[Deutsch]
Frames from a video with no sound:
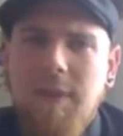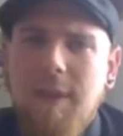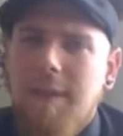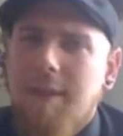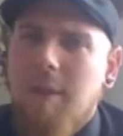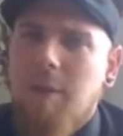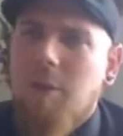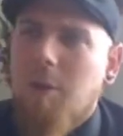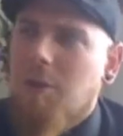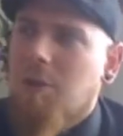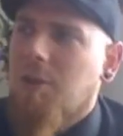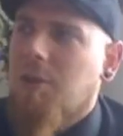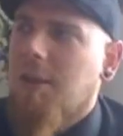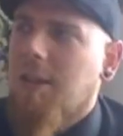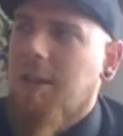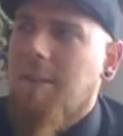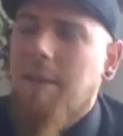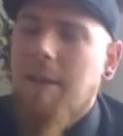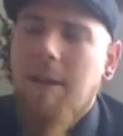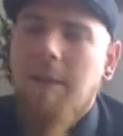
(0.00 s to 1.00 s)
weil dieser deutsche
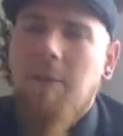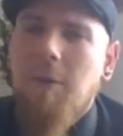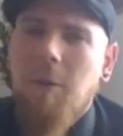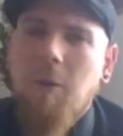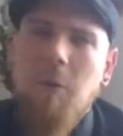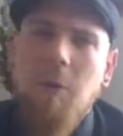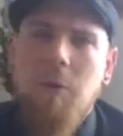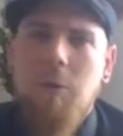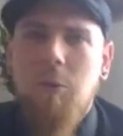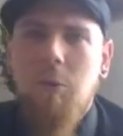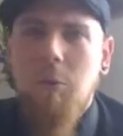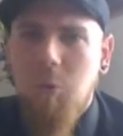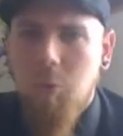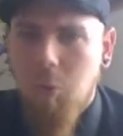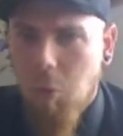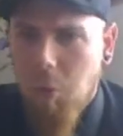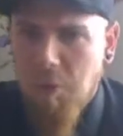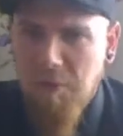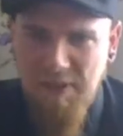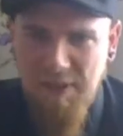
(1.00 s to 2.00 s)
Titel mir dann doch noch zu
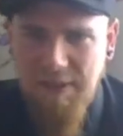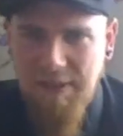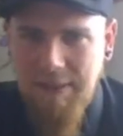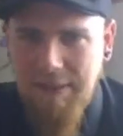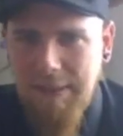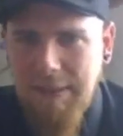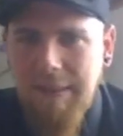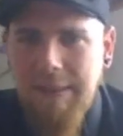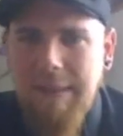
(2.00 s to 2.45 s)
doof ist.